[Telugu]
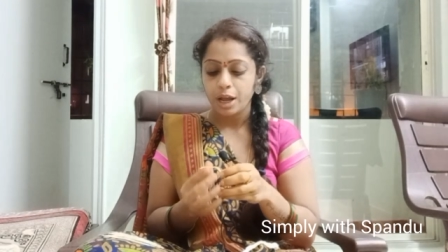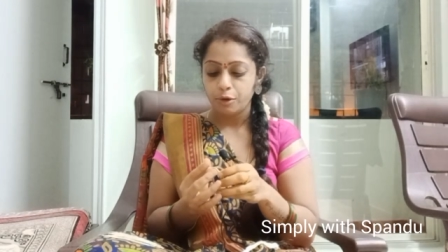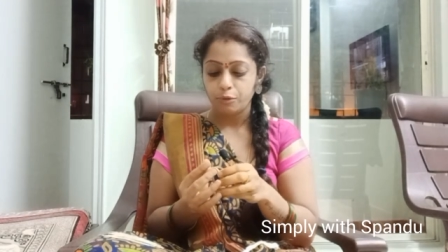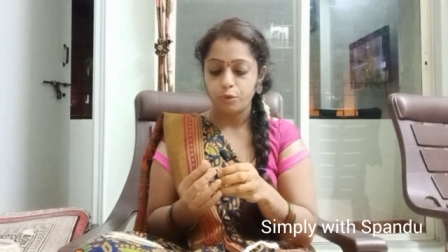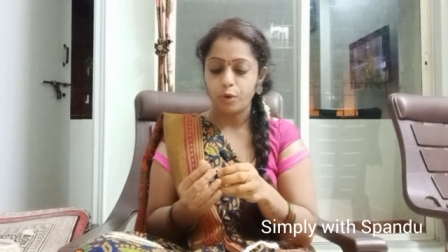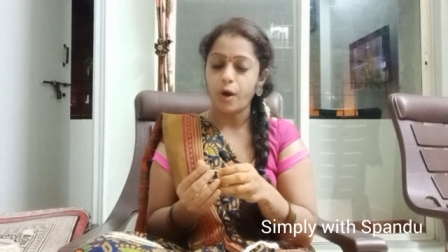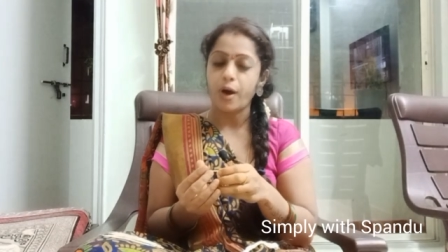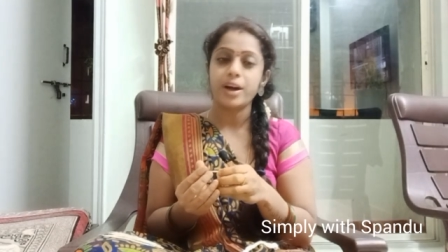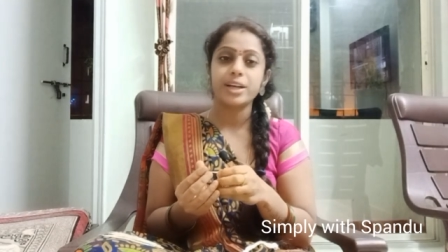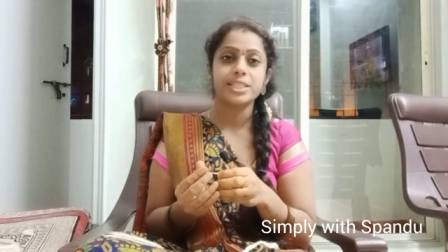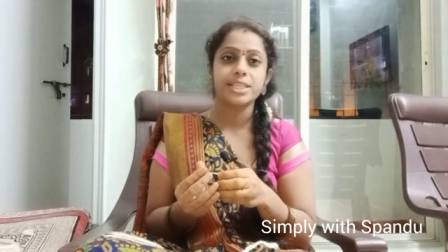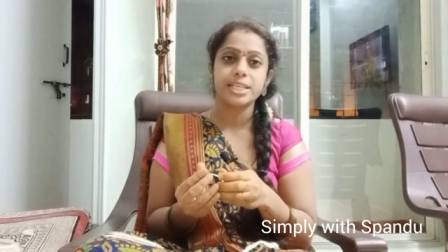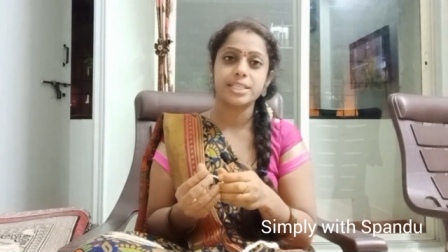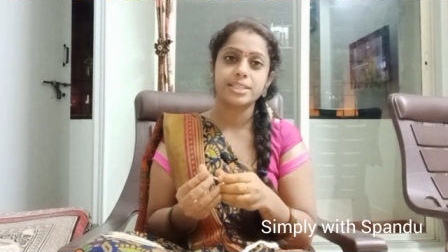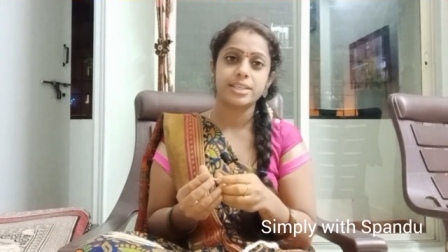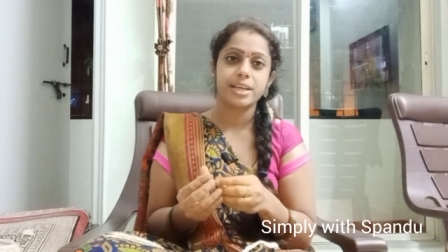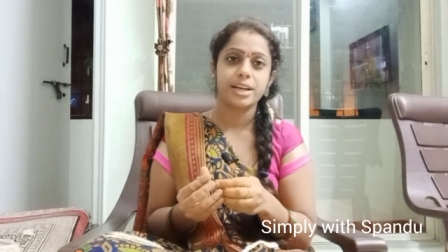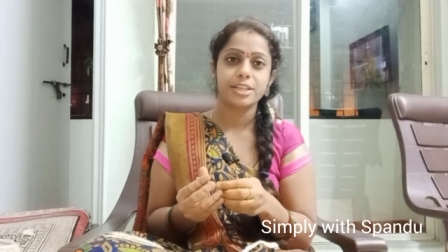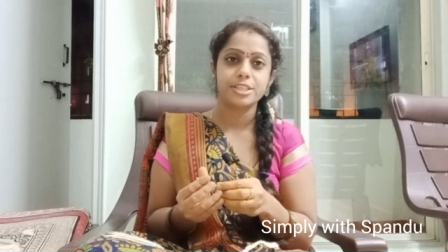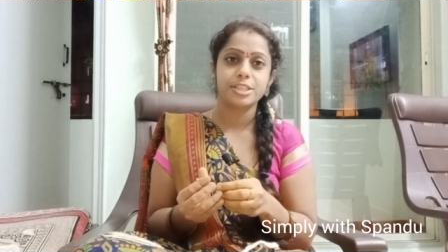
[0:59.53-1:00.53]
బ్లాగ్
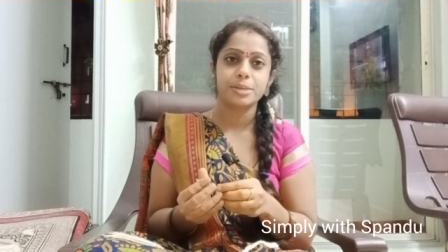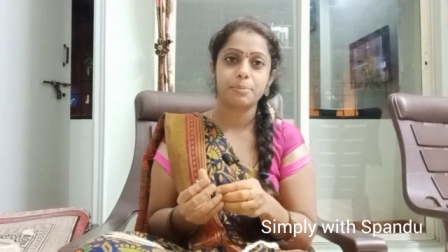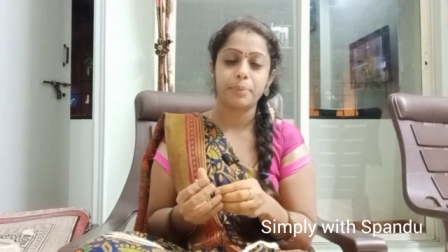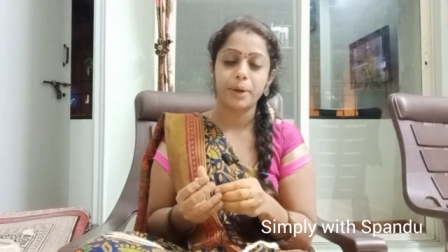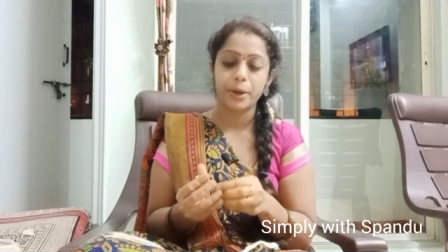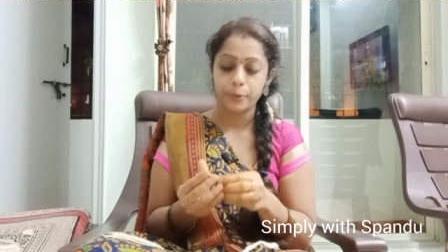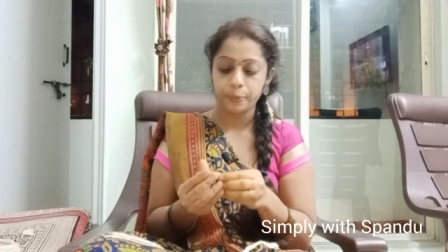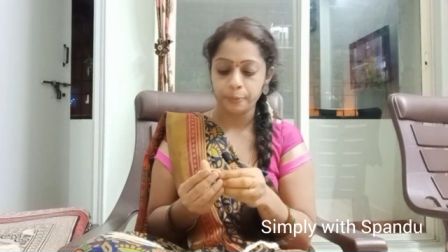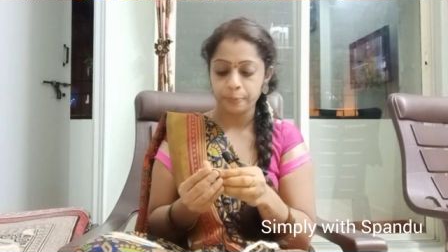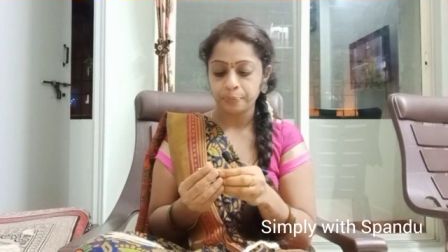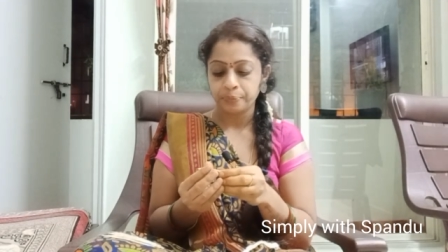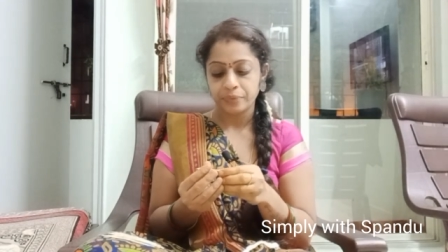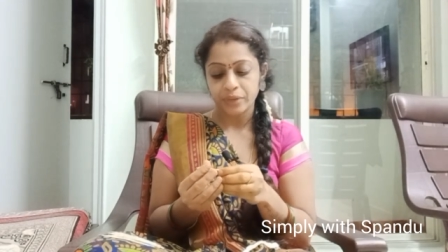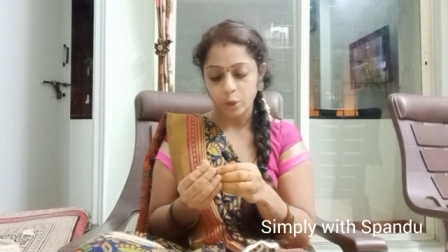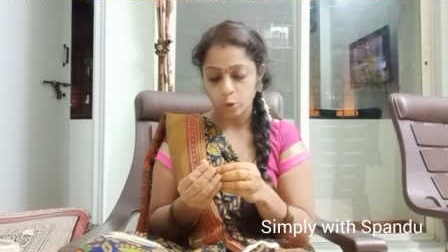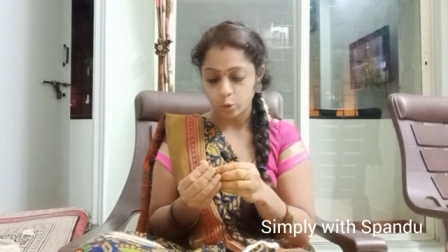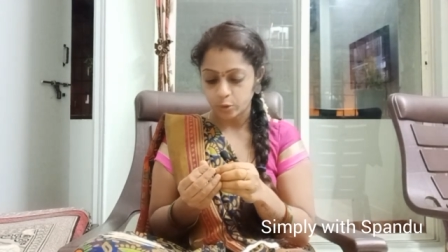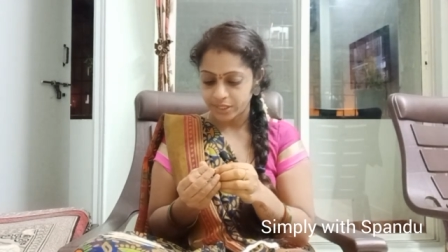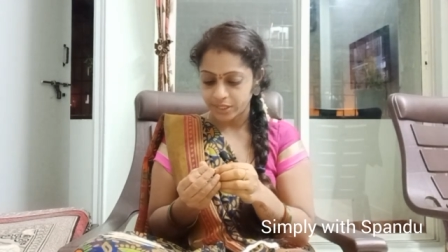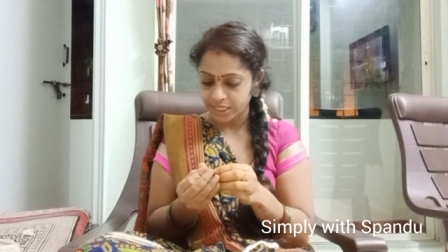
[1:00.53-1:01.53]
చేస్తానని చెప్పాను
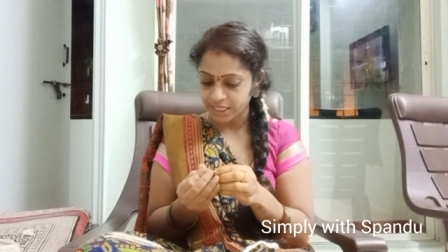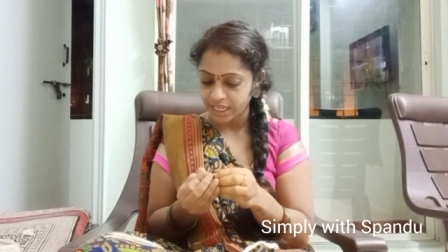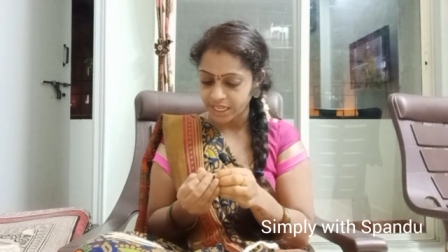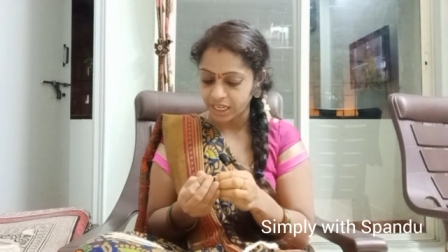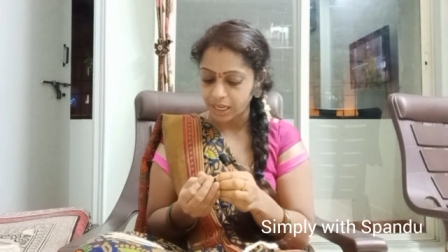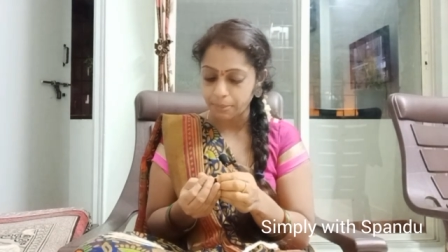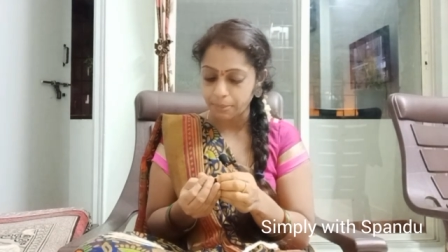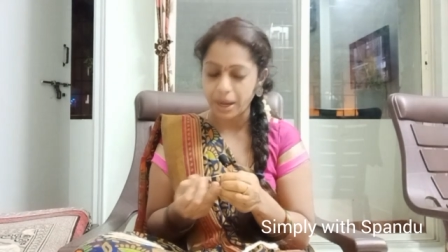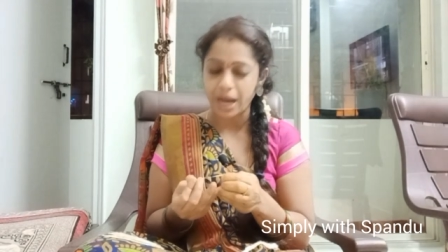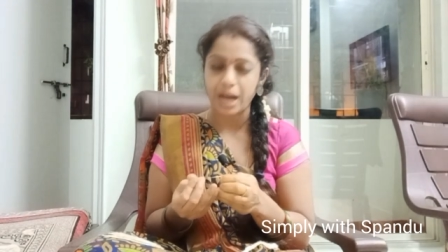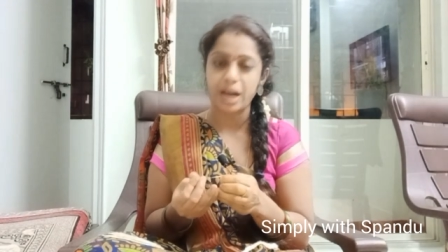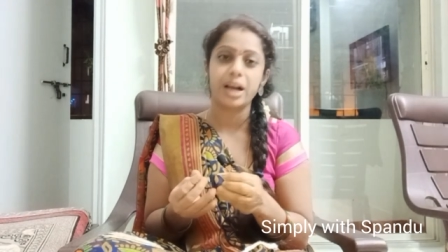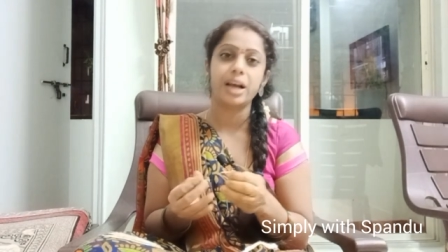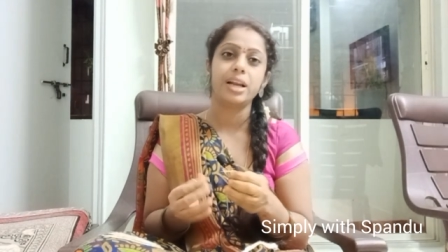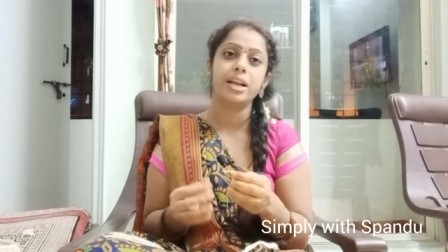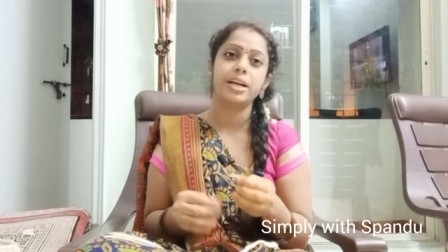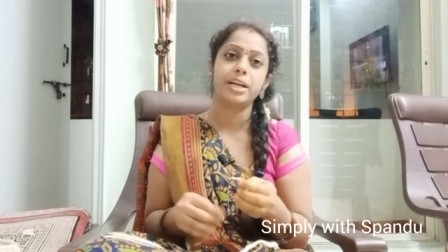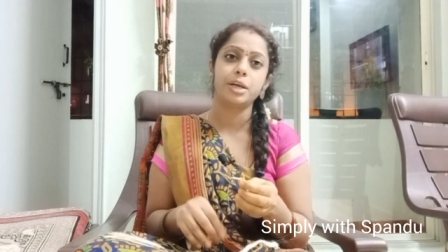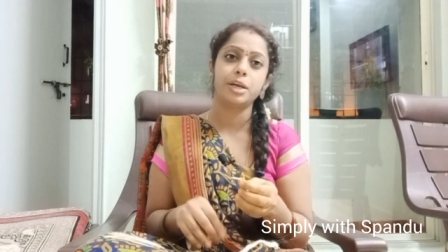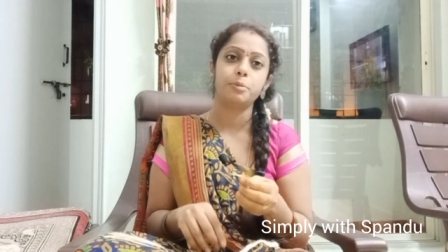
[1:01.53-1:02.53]
నేను వచ్చేసరికి బాగా
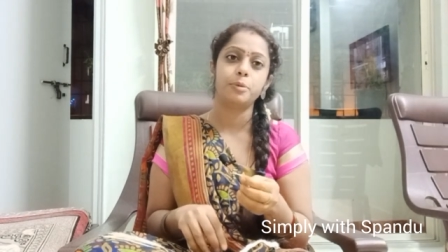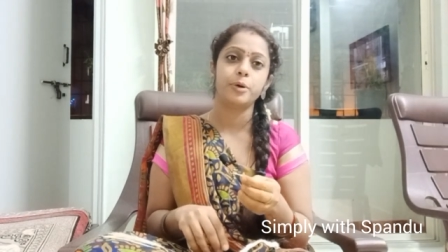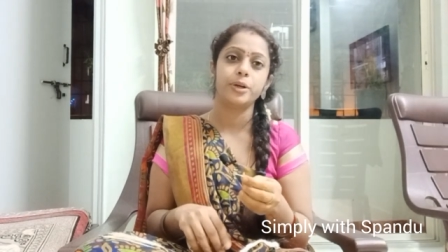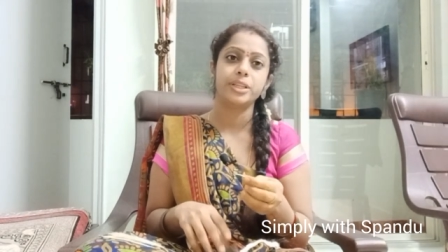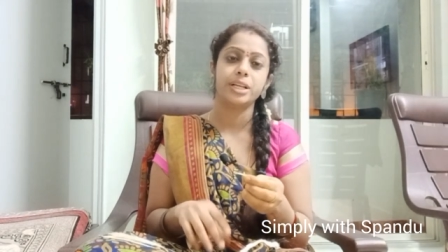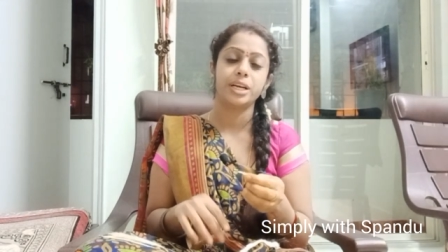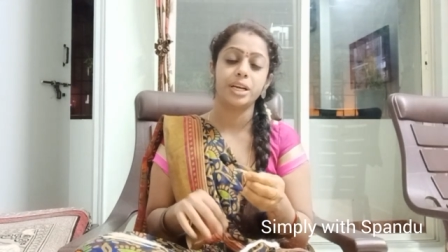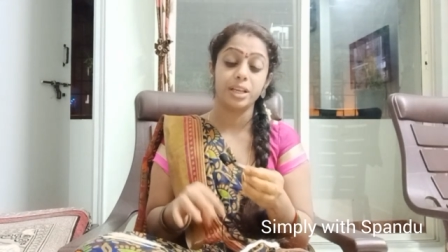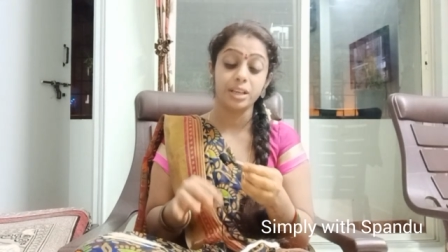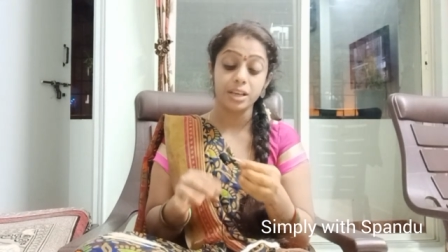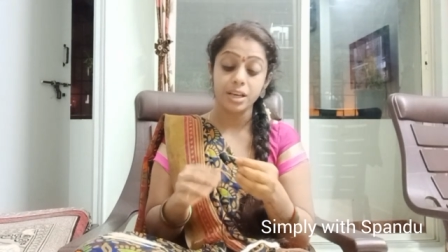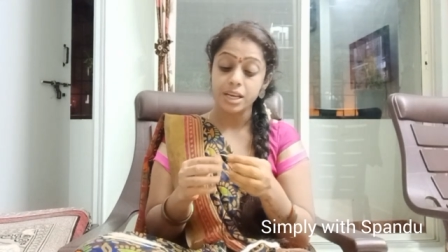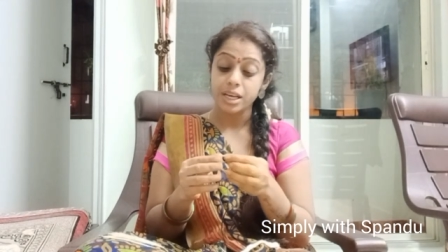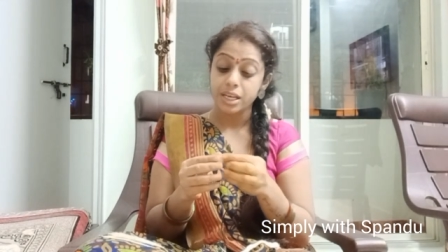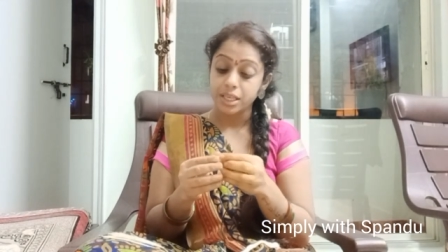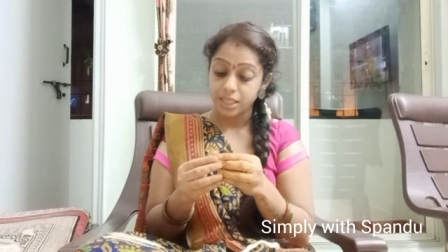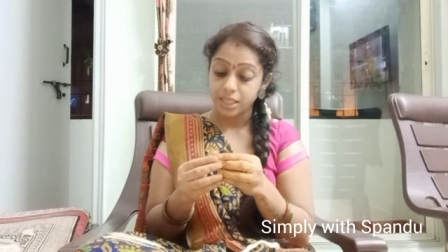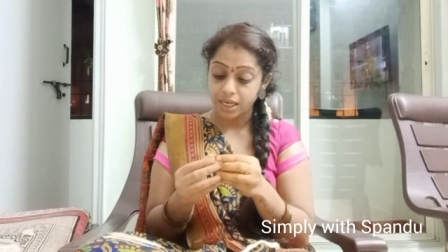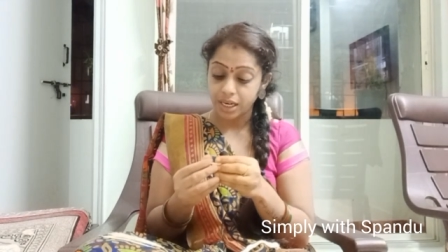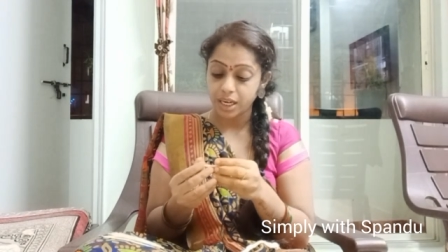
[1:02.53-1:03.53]
లేట్ అయిపోయిందండి
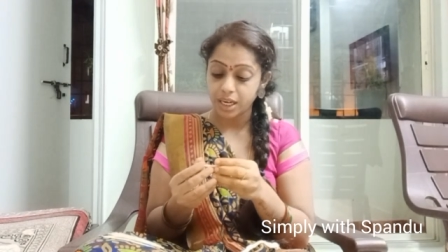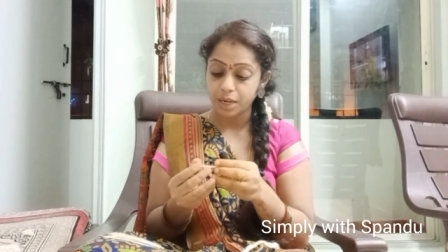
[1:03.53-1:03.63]
ఎక్కడ